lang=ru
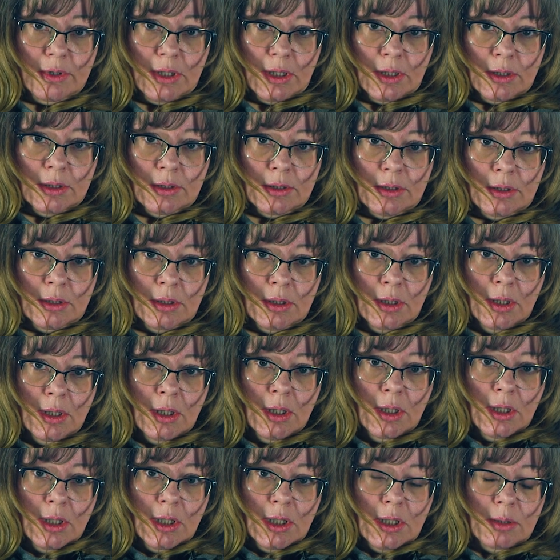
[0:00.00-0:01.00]
варианта.
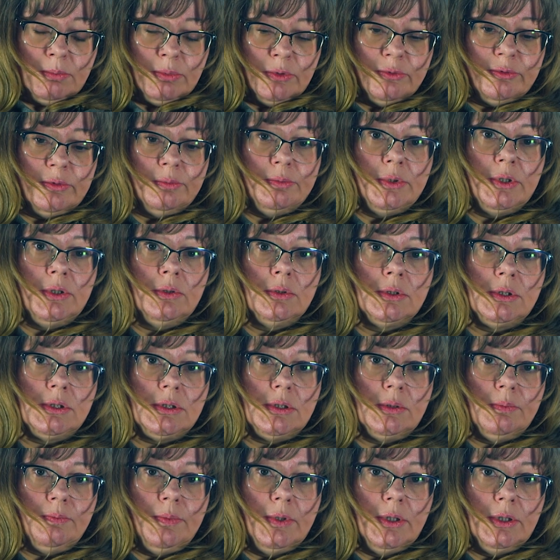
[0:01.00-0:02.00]
Либо вы
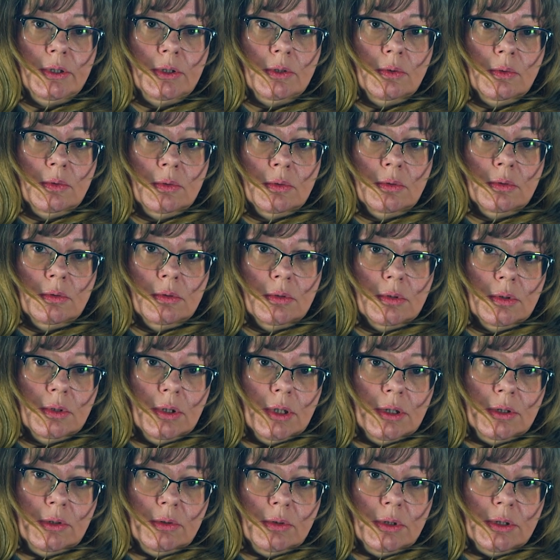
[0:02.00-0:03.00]
берете плитку,
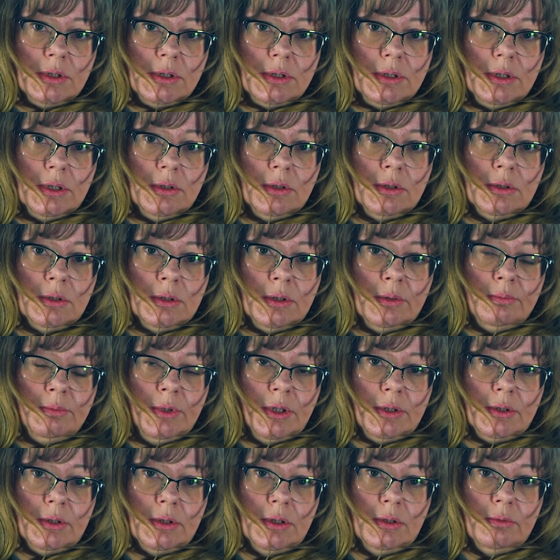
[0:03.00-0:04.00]
которая сделана
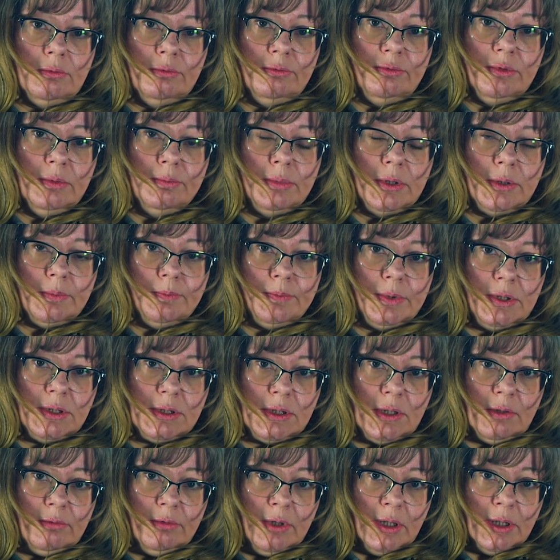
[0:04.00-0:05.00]
методом
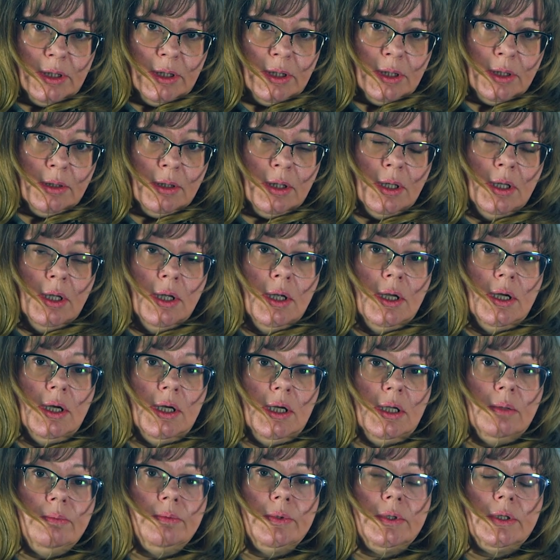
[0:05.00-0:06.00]
вибропрессования,
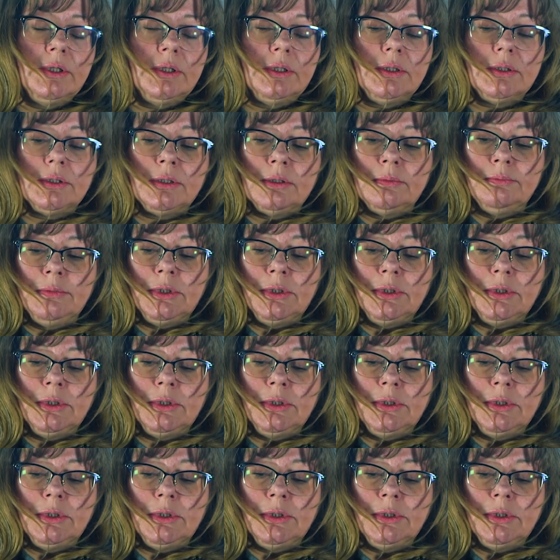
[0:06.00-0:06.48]
либо э,